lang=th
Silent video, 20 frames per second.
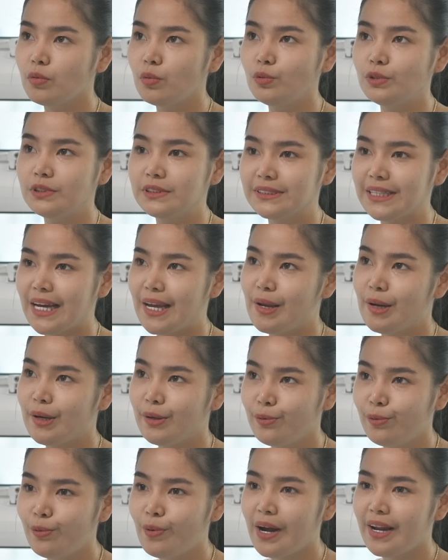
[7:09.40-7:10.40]
อุ่นใจ
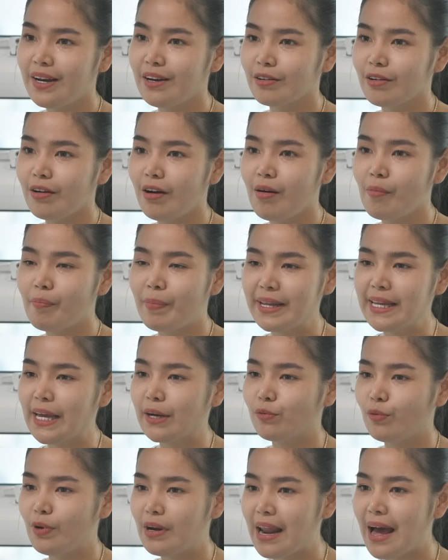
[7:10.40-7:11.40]
ด้วยแล้วก็ประหยัด
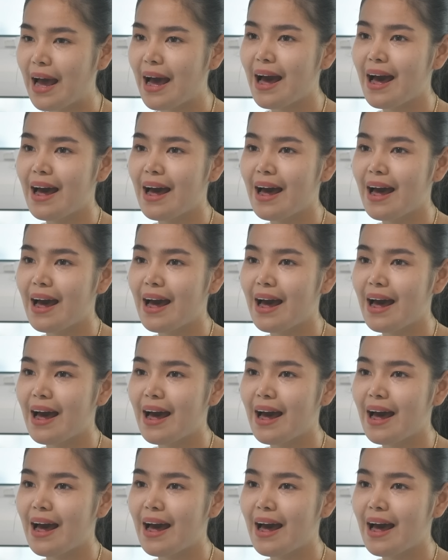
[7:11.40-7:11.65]
เวลา